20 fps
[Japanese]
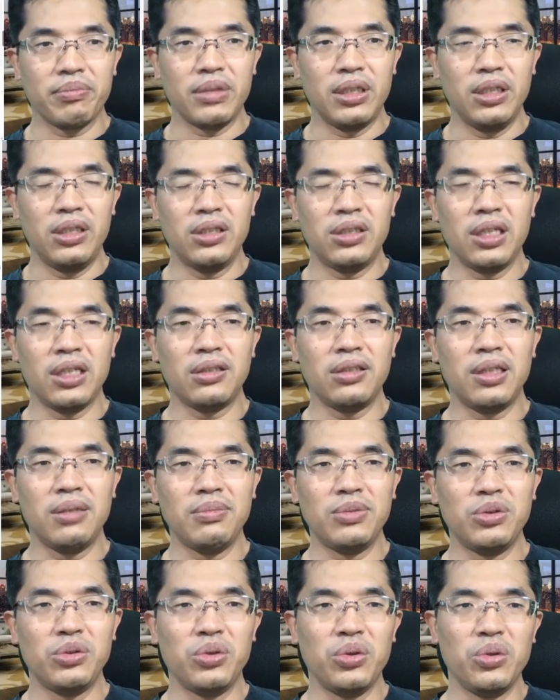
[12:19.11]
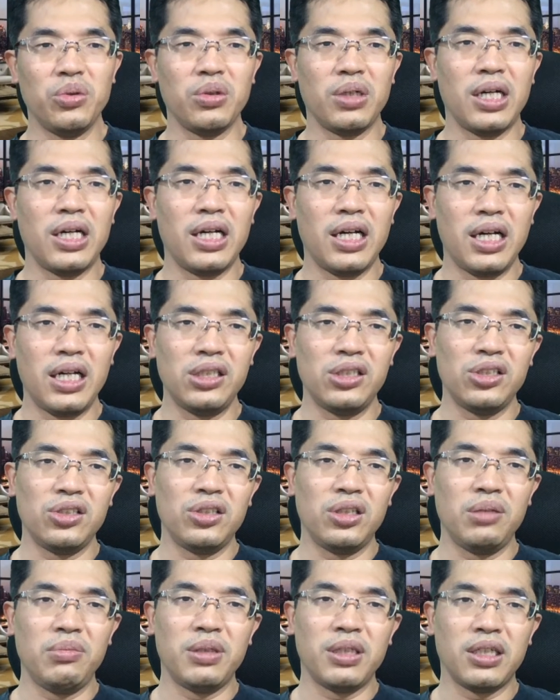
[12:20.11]
インスタグラム動画
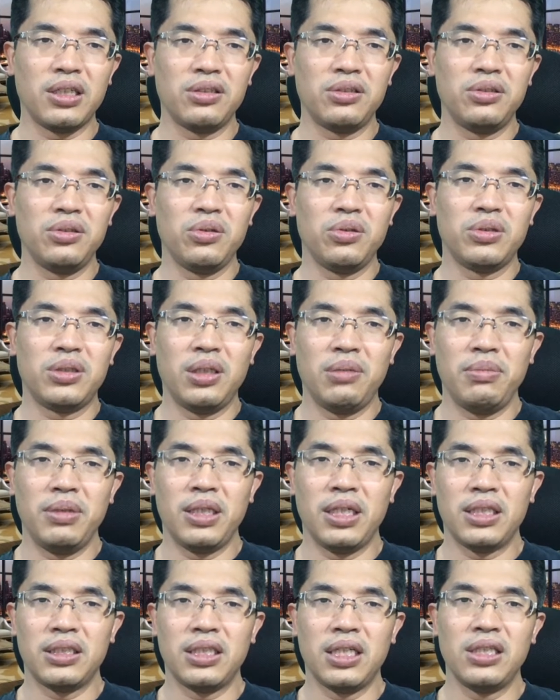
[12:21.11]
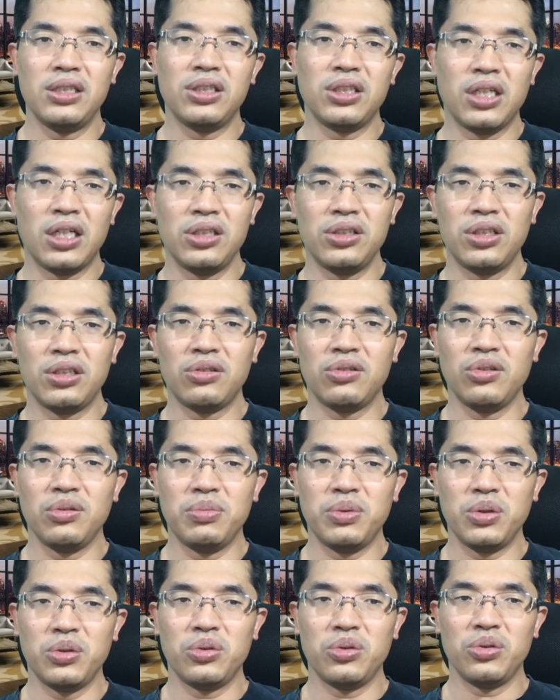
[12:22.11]
IGTV 活用セミナー3時間弱の
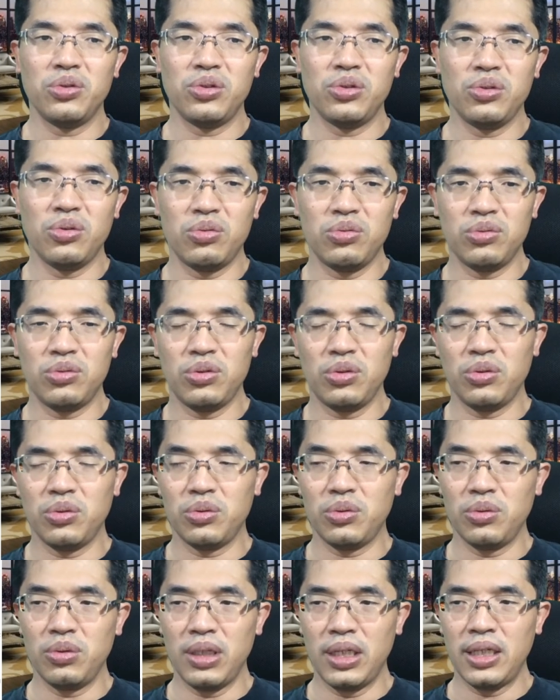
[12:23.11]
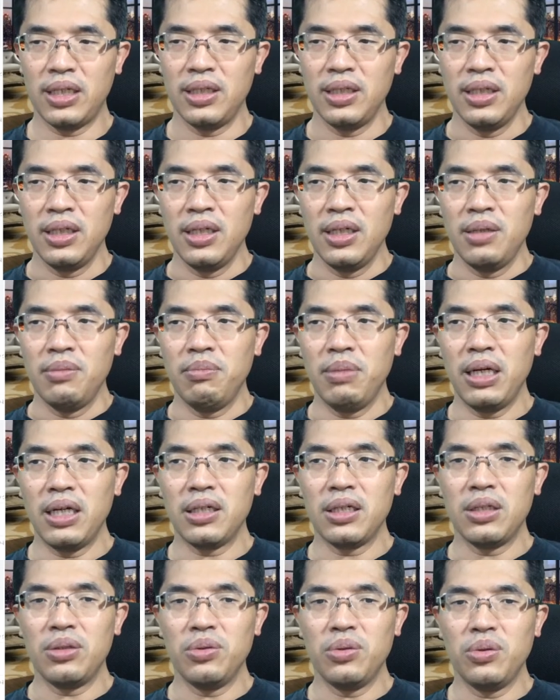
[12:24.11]
冒頭15分ということで、ま
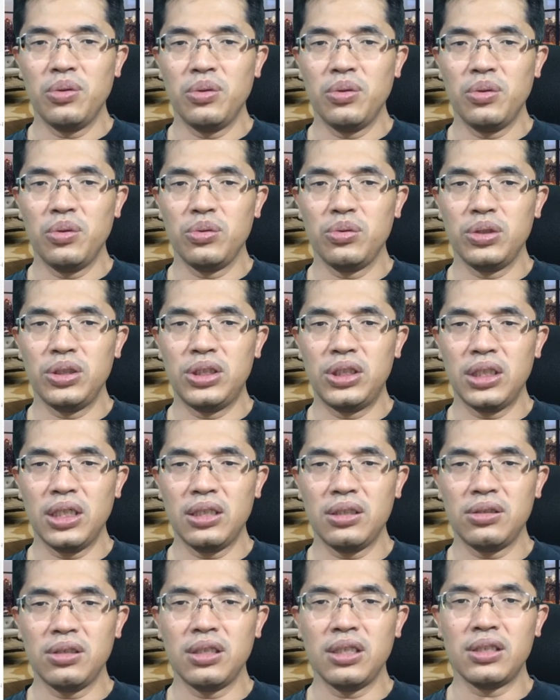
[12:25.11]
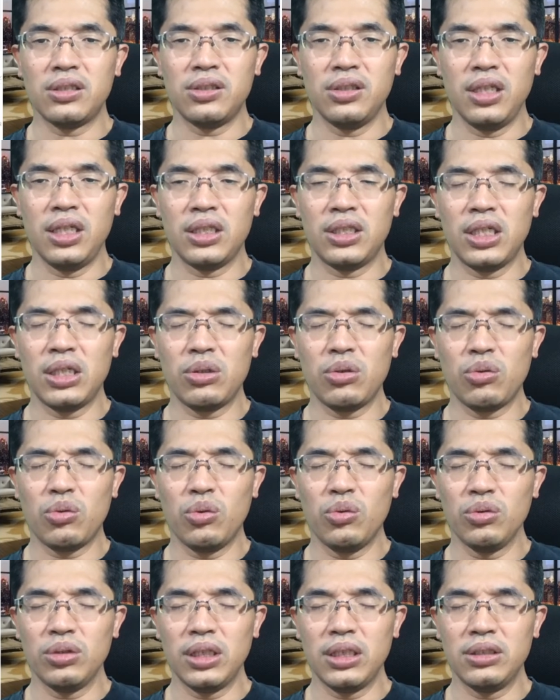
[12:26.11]
あ、あの、7月はですね、結構
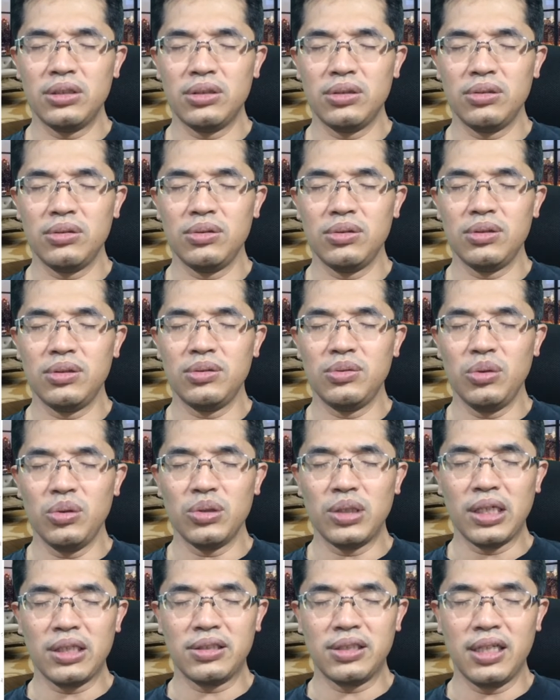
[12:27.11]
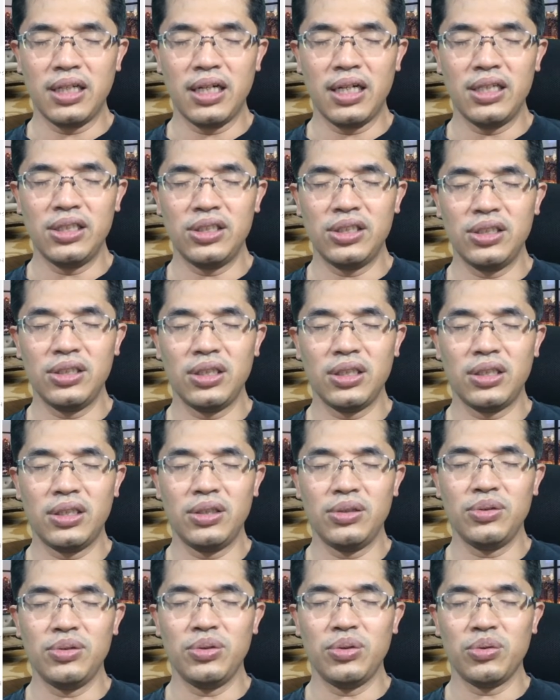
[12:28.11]
コンテンツをたくさん配信で
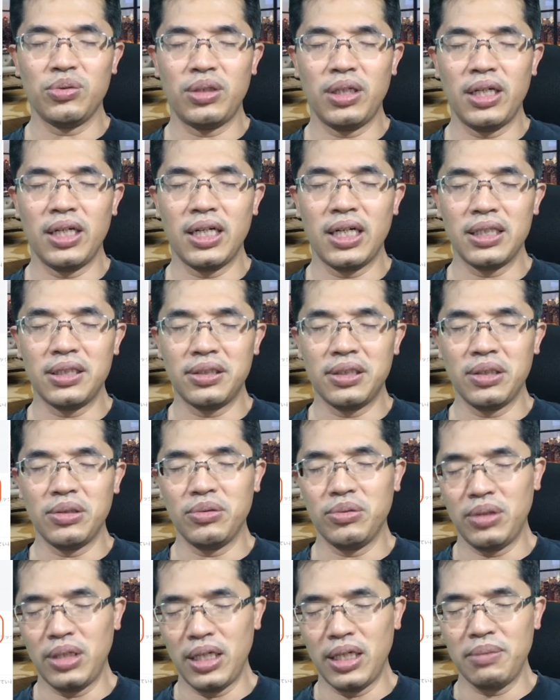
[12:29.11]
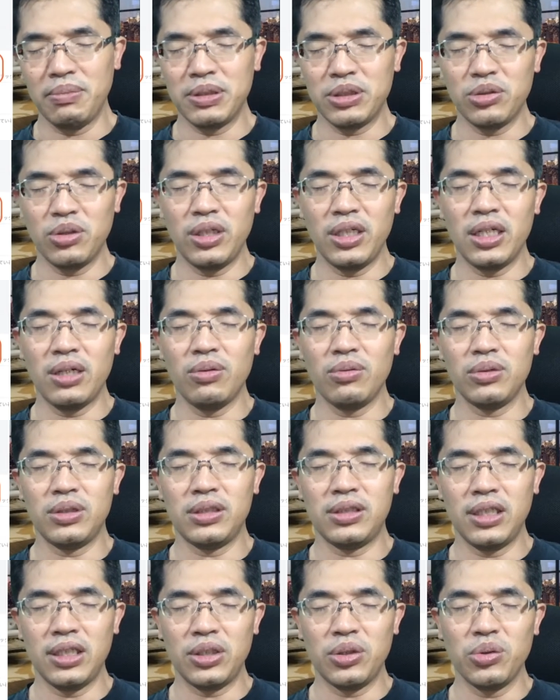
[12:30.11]
きる予定があったので、まあ、それらをで
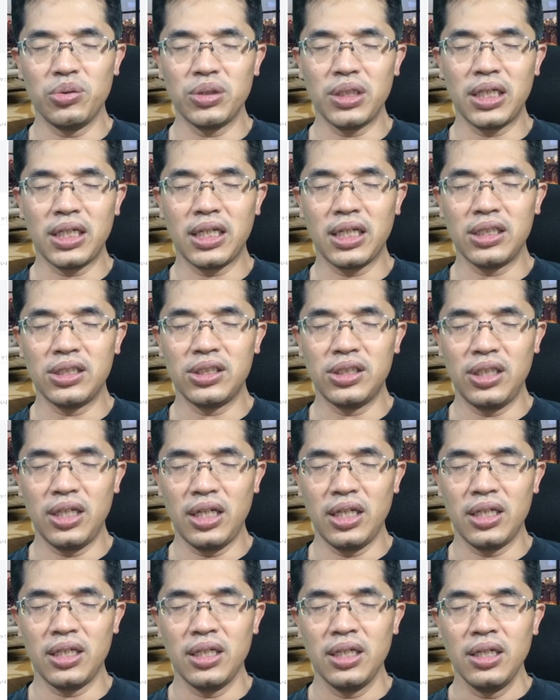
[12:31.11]
すね、教材化して